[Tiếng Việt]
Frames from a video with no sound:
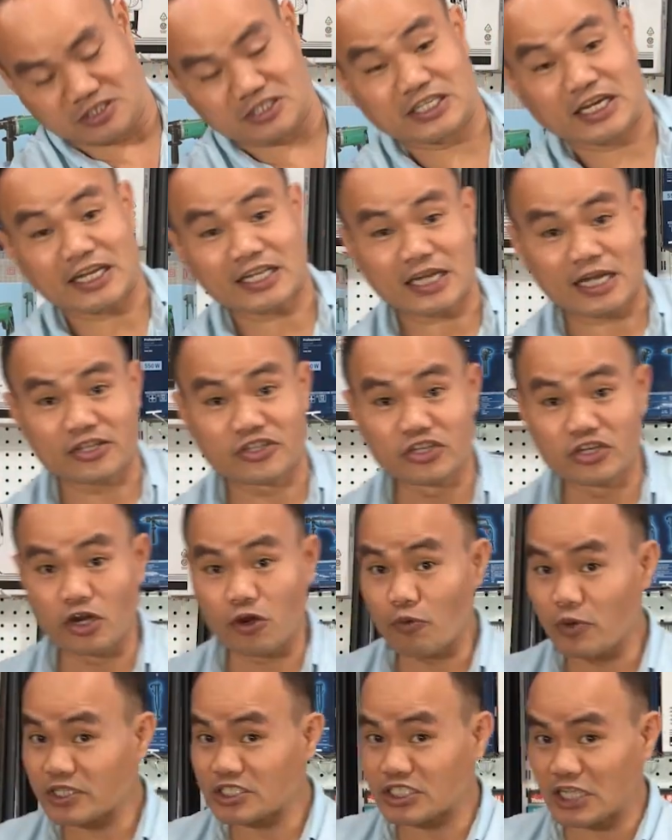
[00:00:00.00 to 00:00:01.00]
chết nha nhựa
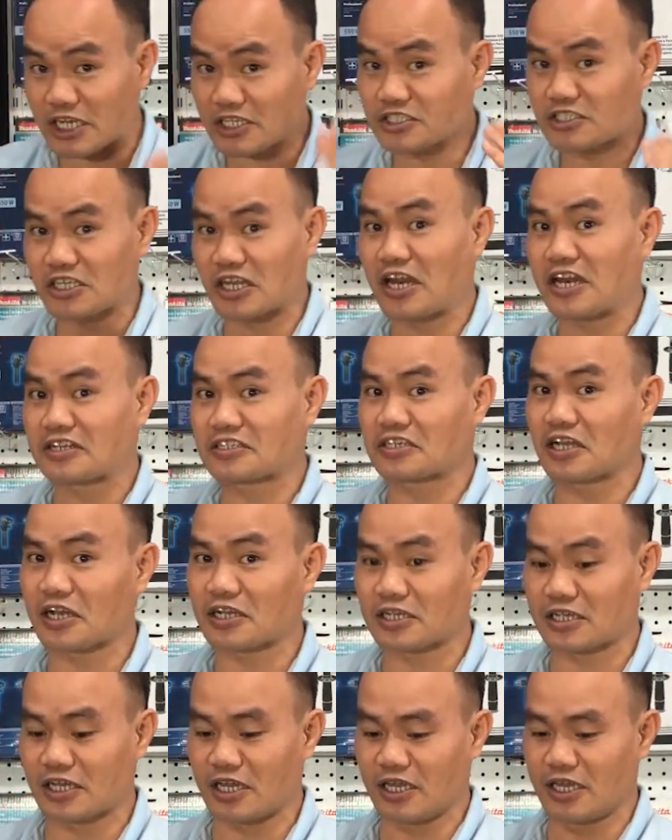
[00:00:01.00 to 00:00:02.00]
nguyên sinh cho nên
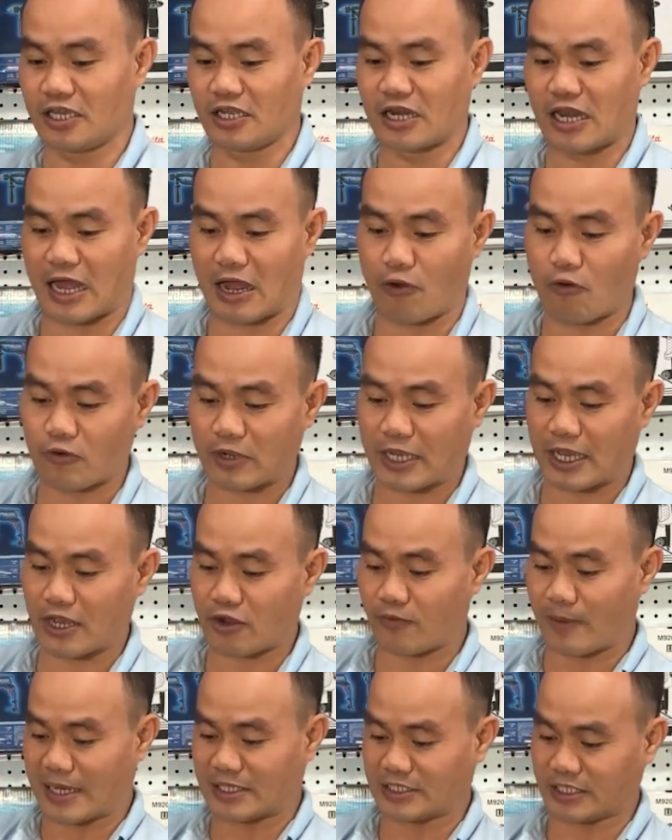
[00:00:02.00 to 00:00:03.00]
cực kỳ là ok
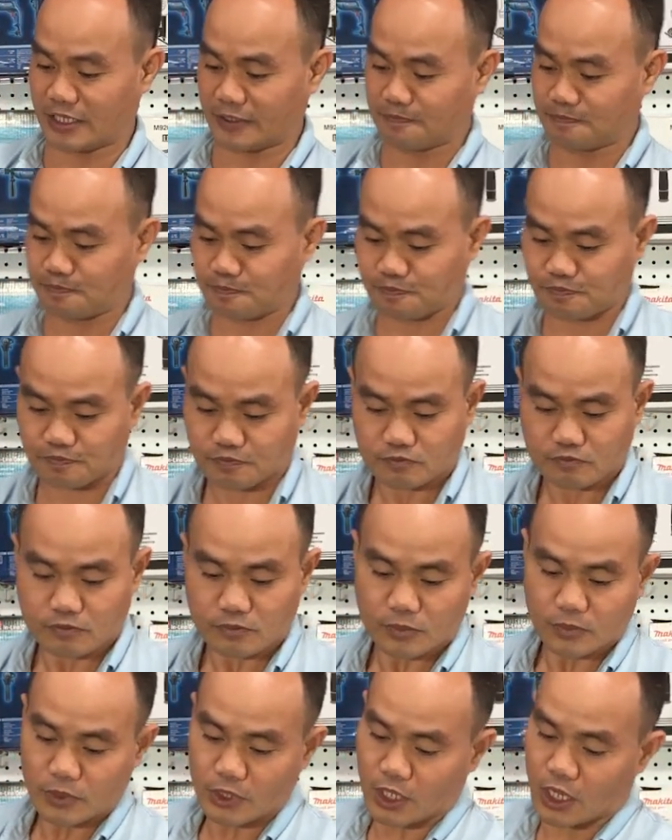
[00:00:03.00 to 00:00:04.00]
của bán chị
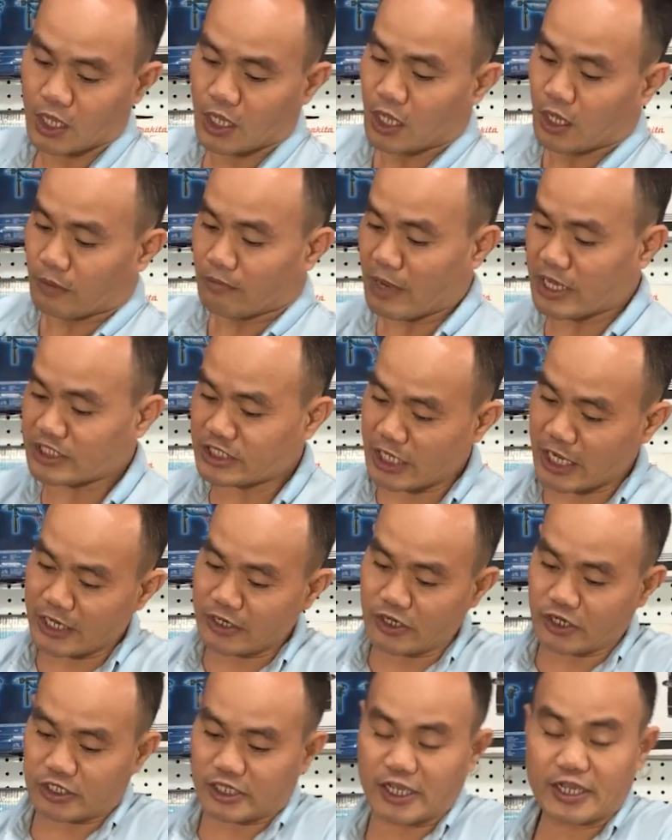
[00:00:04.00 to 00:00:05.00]
bên trên
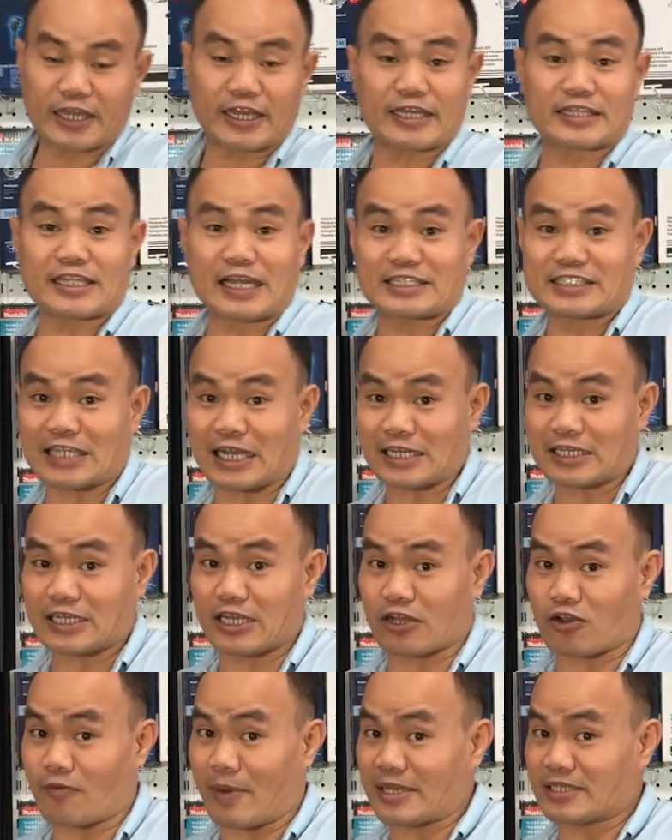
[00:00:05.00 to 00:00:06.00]
được thiết kế tay sắt
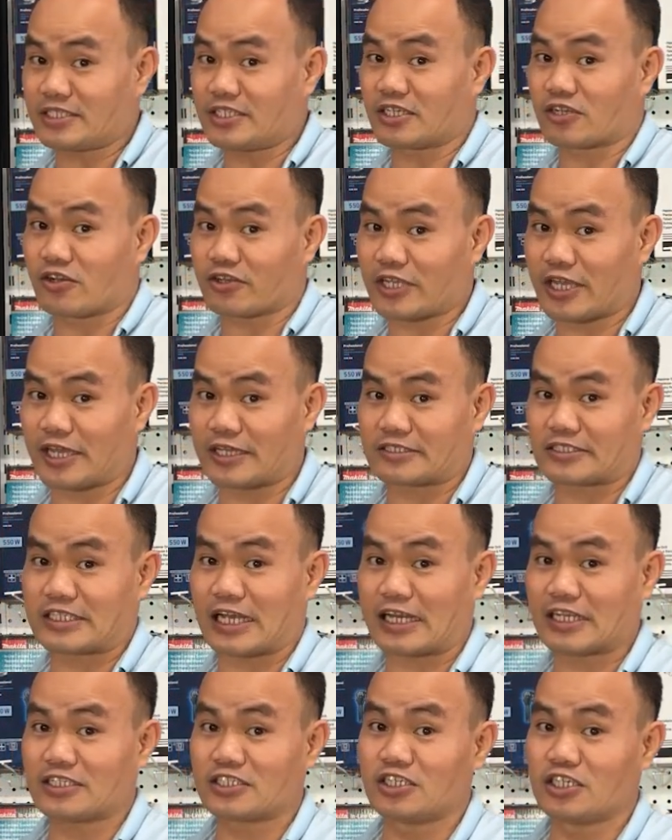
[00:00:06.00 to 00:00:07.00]
để của bán chị có thể
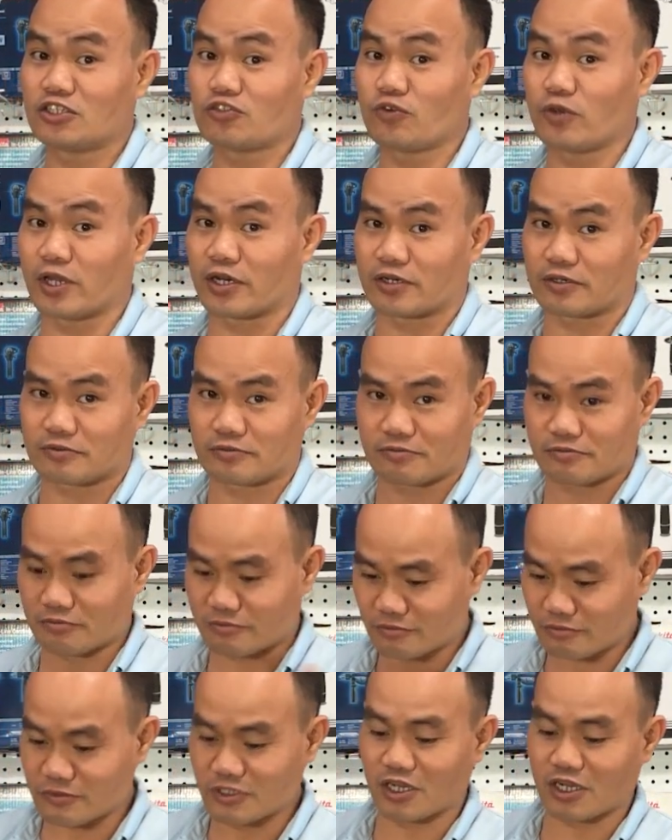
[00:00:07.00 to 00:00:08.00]
sắt di chuyển
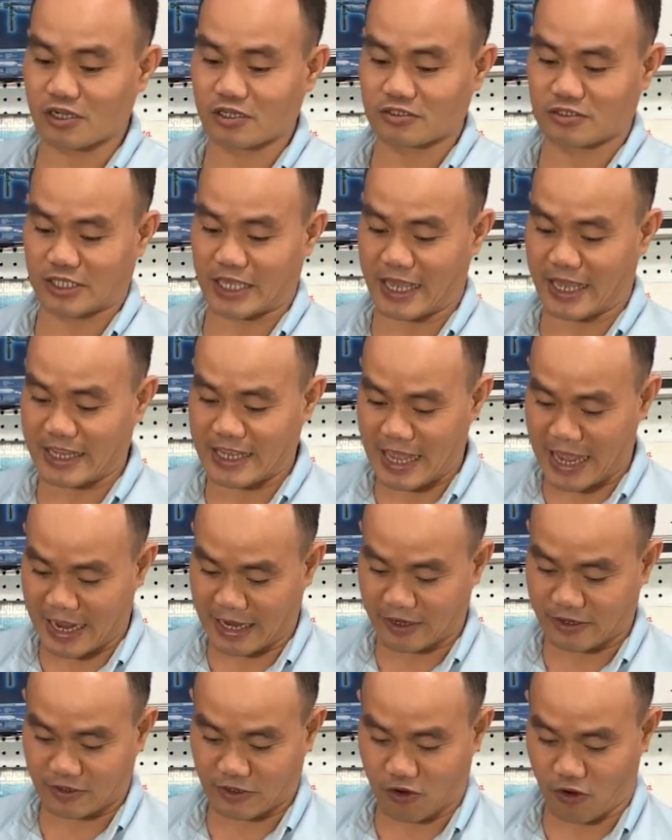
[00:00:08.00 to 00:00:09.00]
được nhẹ
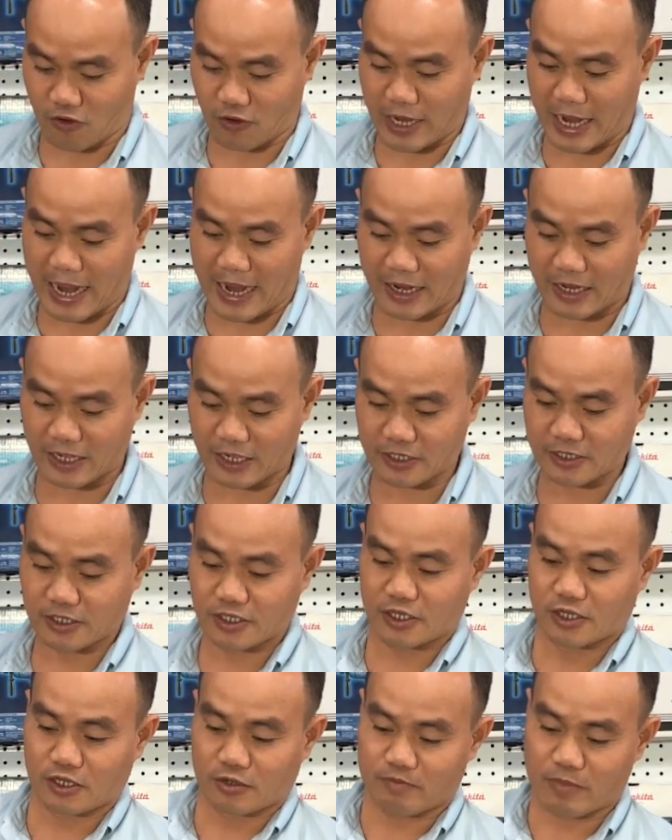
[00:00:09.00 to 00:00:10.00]
nhàng gọn gàng hơn
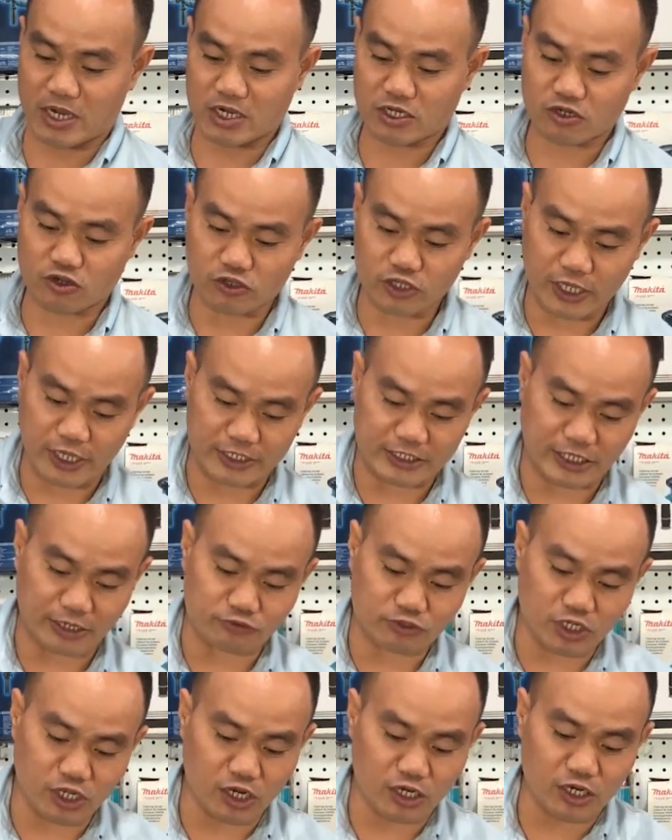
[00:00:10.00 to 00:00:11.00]
mình có thể treo
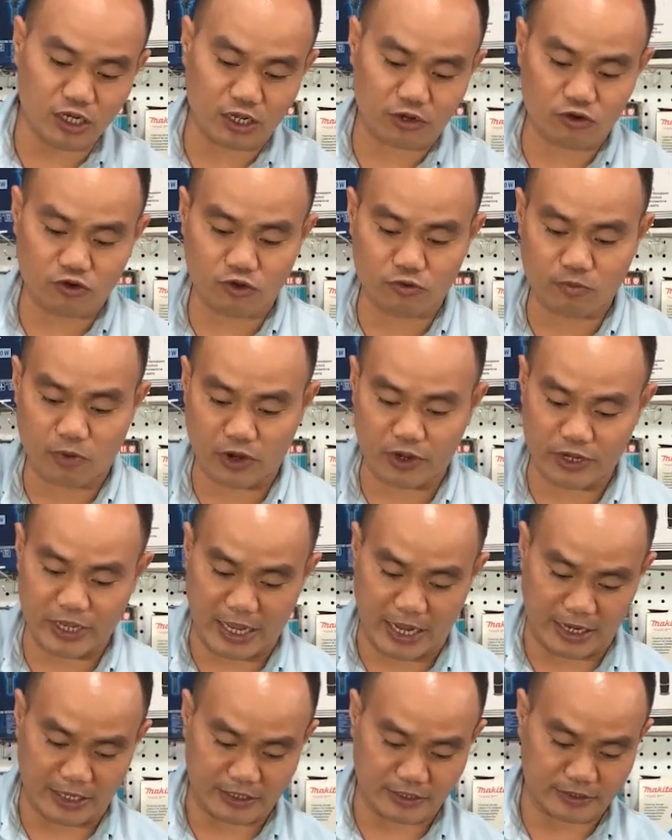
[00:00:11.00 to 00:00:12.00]
tường được luôn mọi người
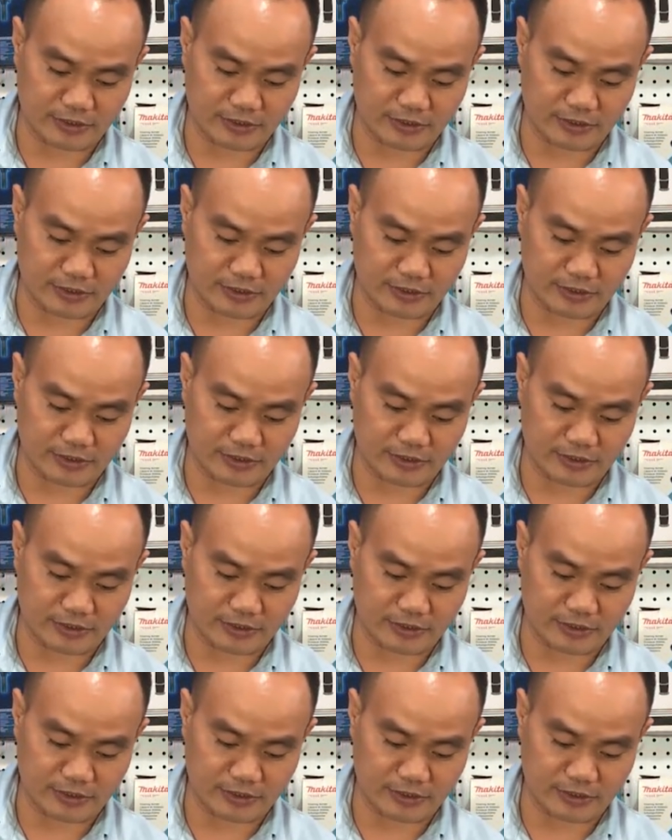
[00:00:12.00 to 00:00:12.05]
ạ